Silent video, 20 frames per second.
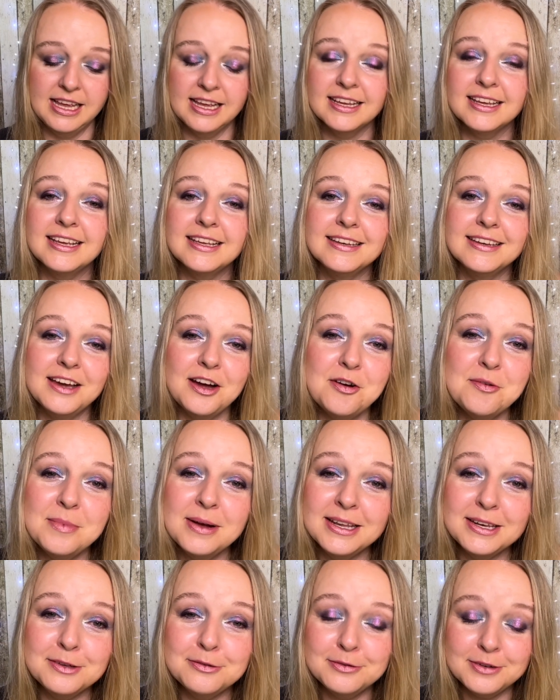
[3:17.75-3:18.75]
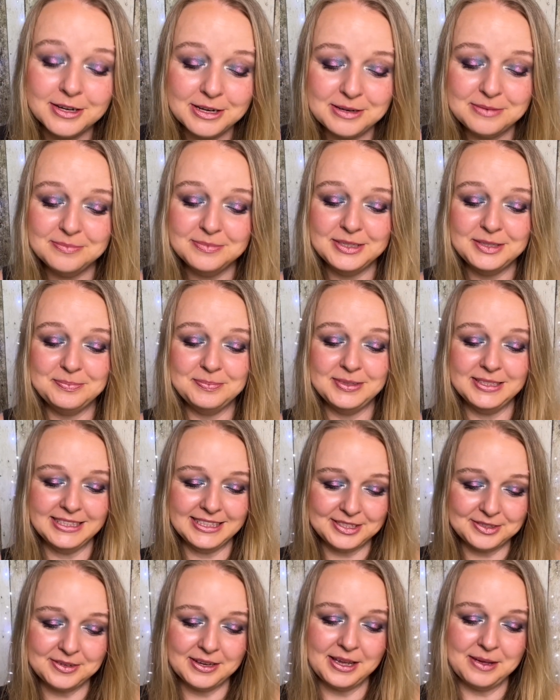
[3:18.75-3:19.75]
Genau meine Farben, ich bin
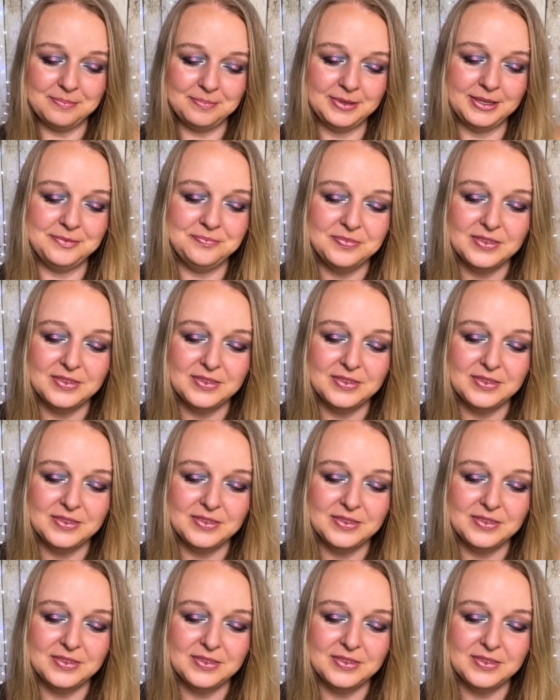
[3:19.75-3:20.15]
so happy.